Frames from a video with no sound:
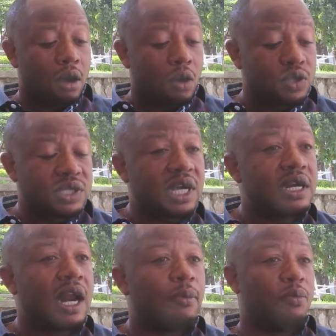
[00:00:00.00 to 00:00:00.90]
au sein
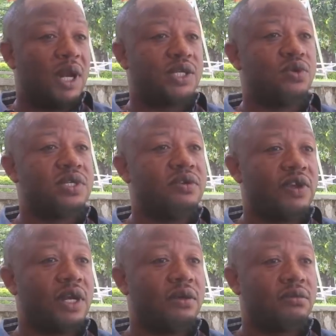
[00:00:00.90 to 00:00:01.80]
de la population
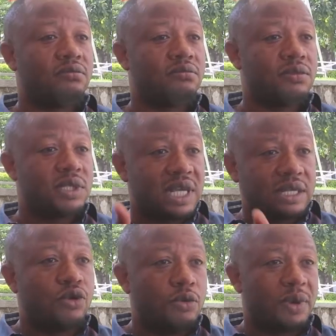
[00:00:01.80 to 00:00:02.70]
civile. Ça,
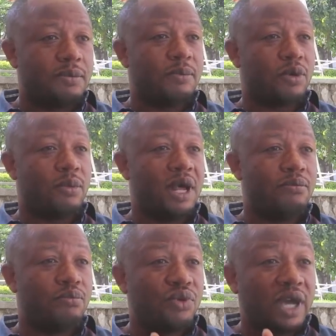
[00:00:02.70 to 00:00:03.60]
c'est le premier problème
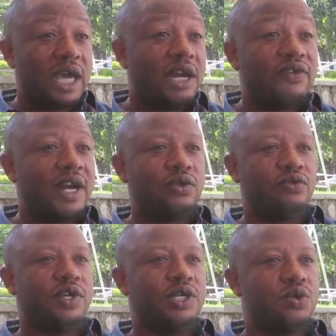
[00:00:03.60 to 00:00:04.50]
pour lequel il fallait
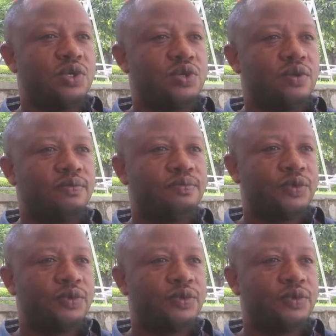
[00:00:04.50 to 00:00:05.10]
trouver des solutions.